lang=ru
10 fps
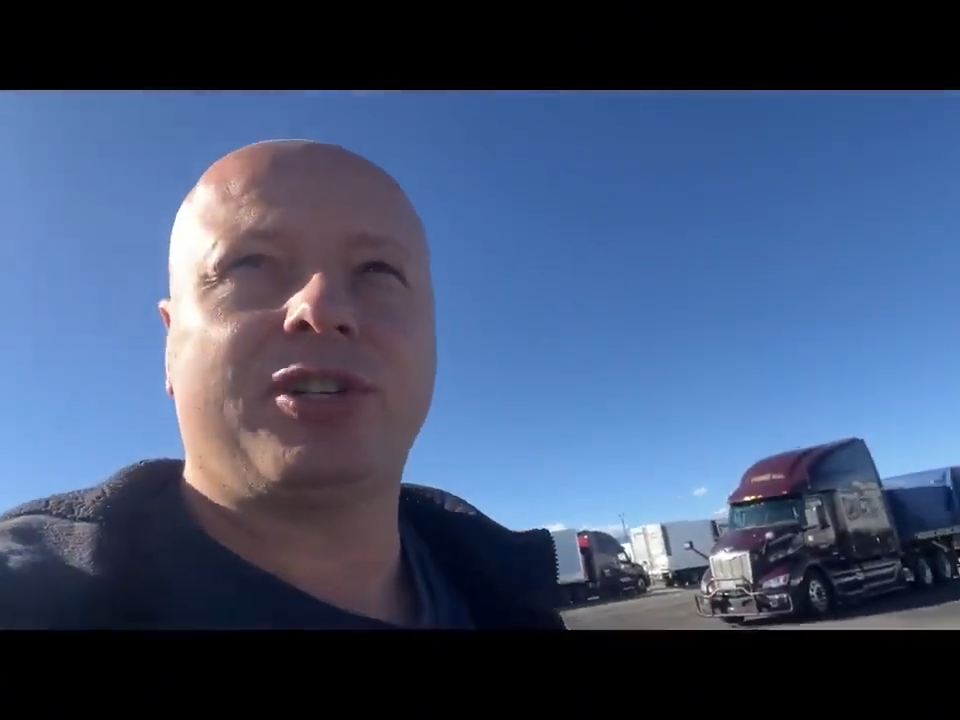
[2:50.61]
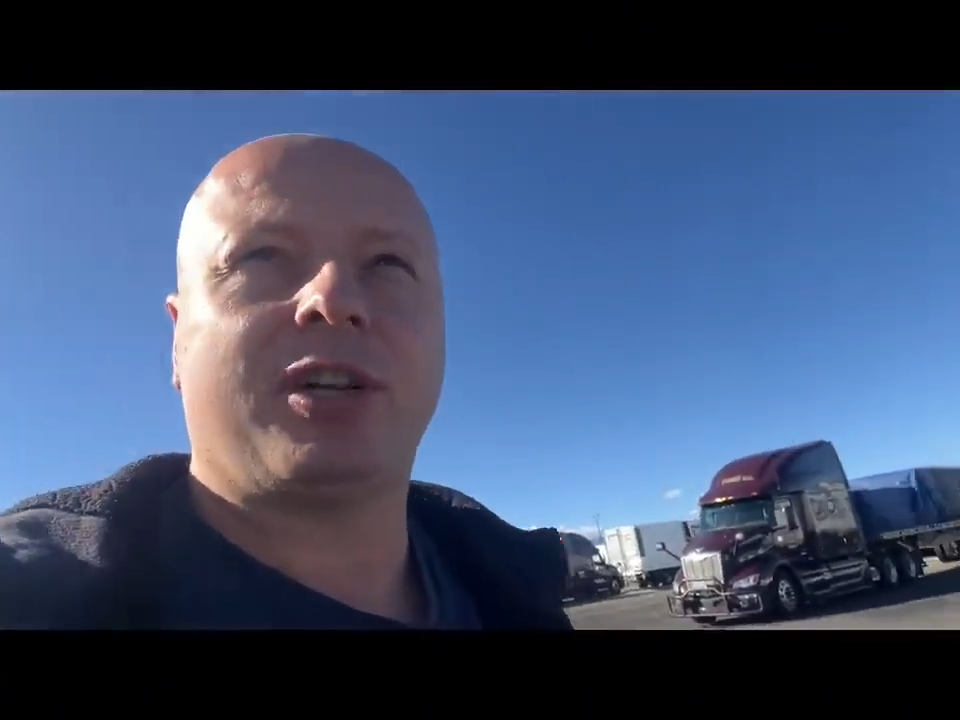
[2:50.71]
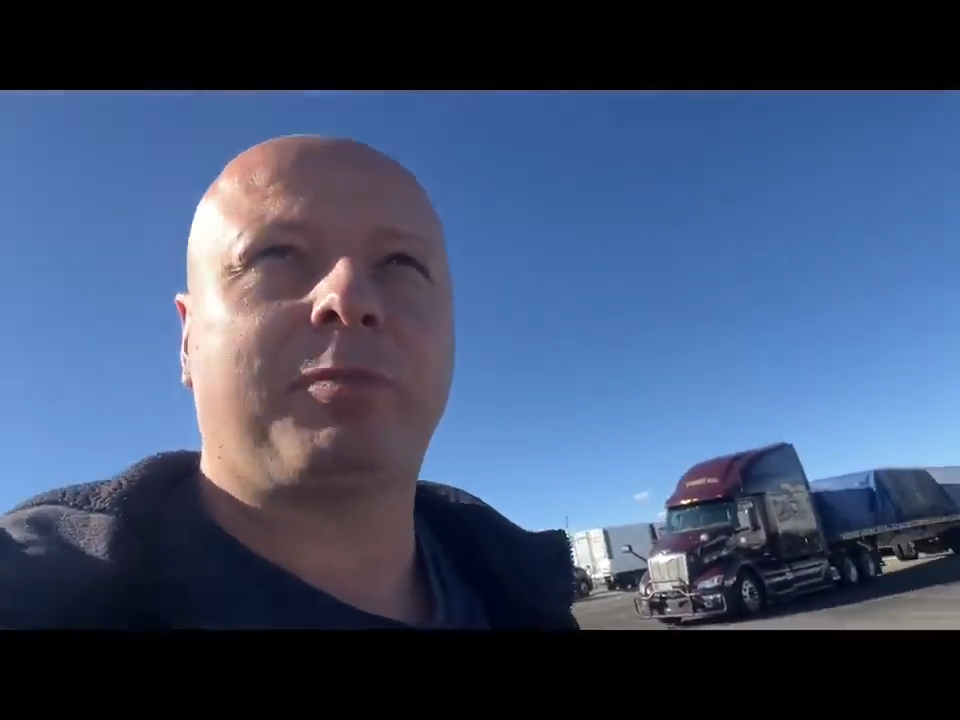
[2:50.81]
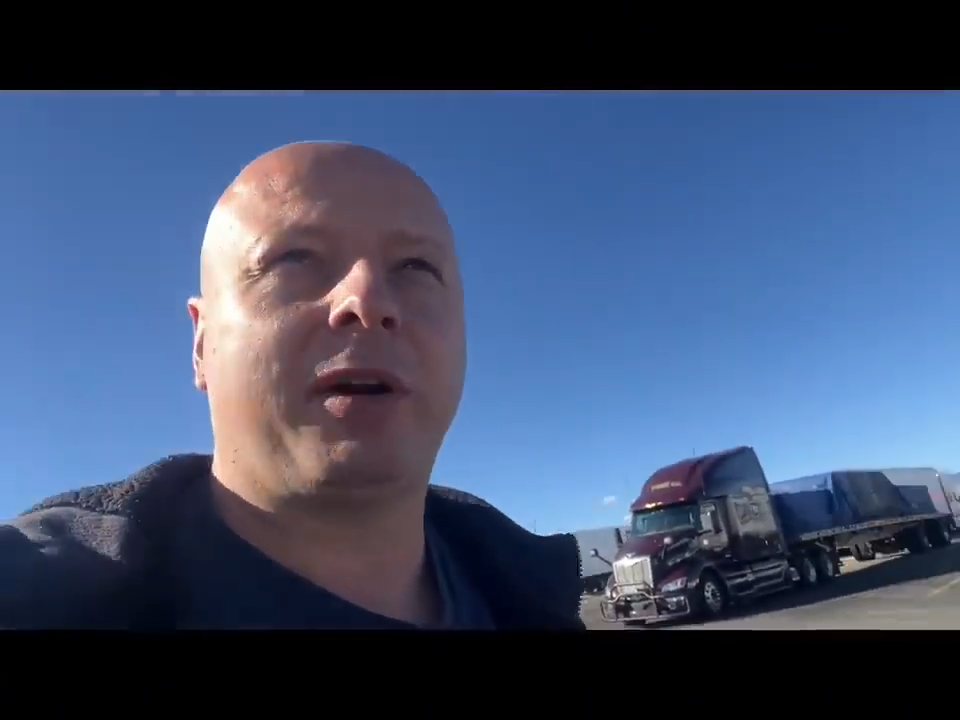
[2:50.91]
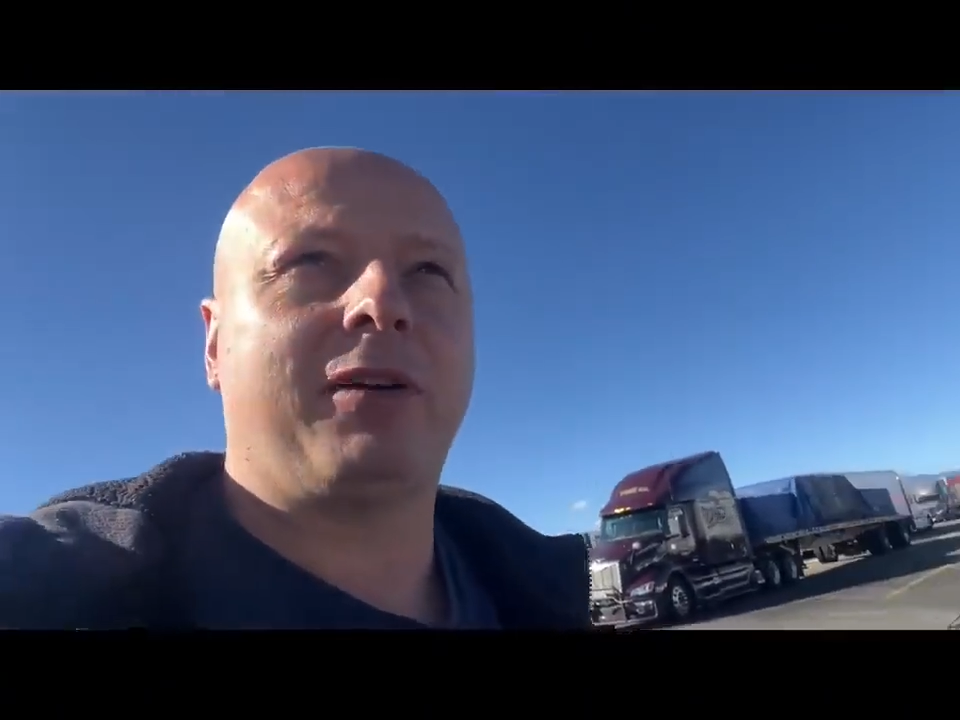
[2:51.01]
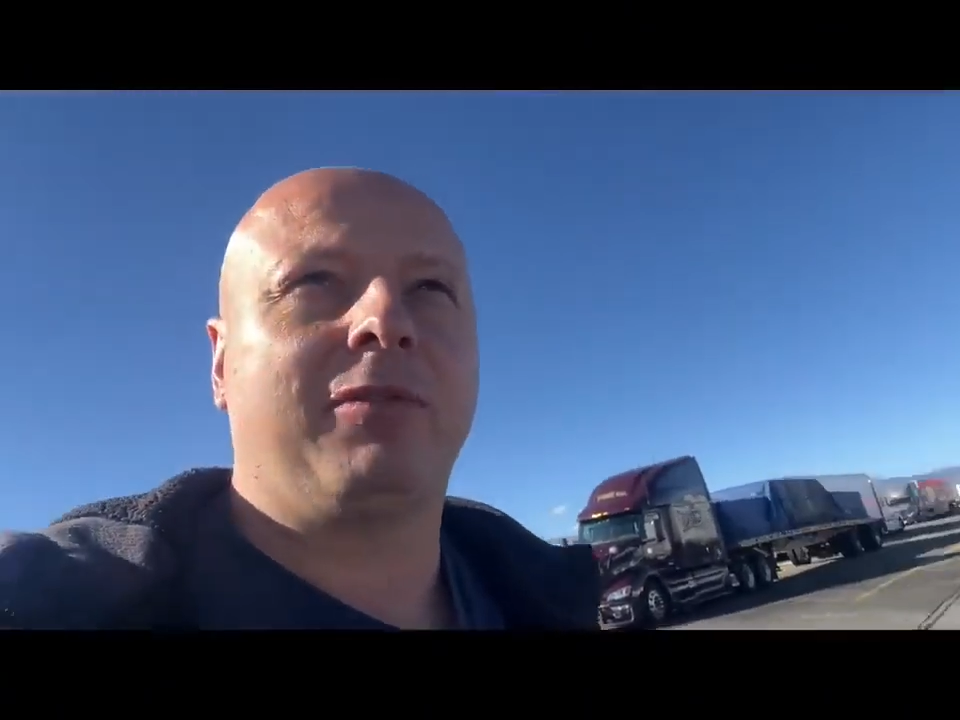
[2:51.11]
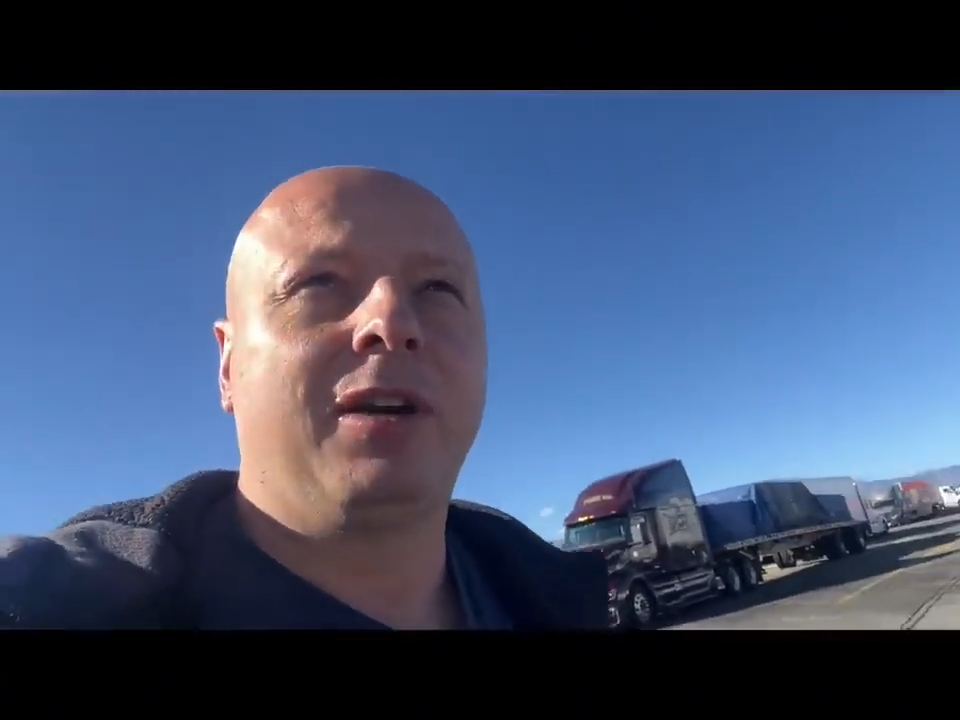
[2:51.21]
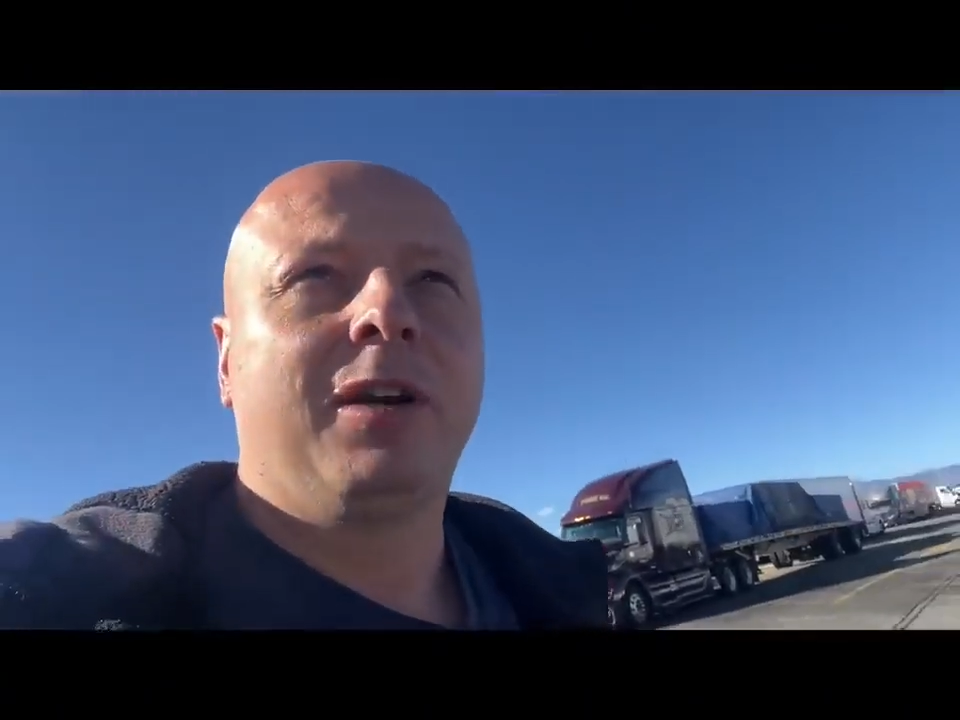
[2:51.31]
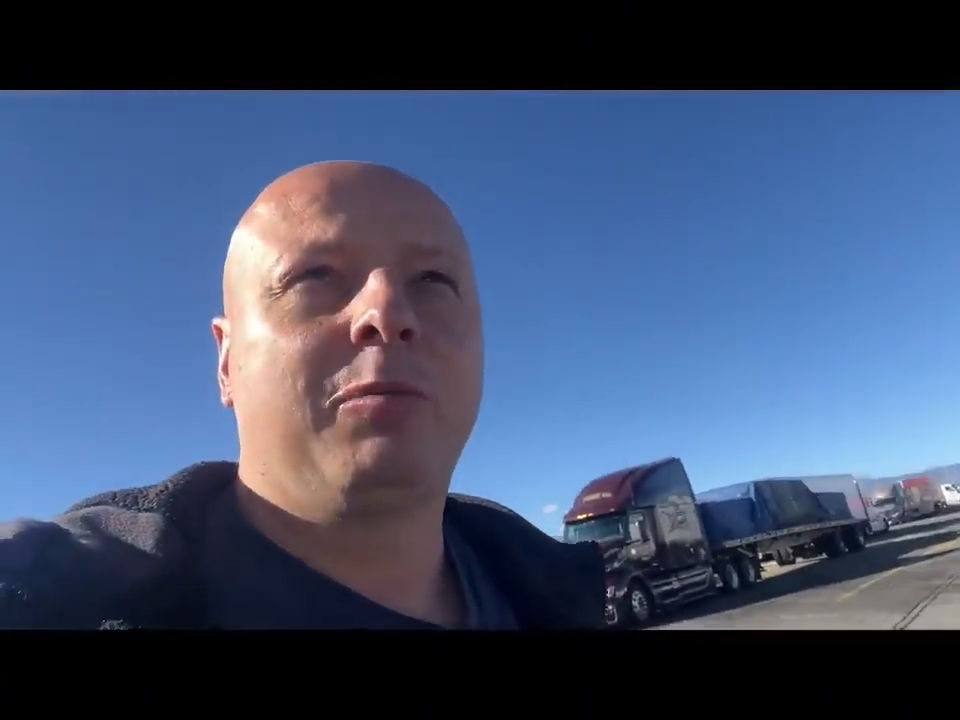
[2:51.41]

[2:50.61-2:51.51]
лишат прав,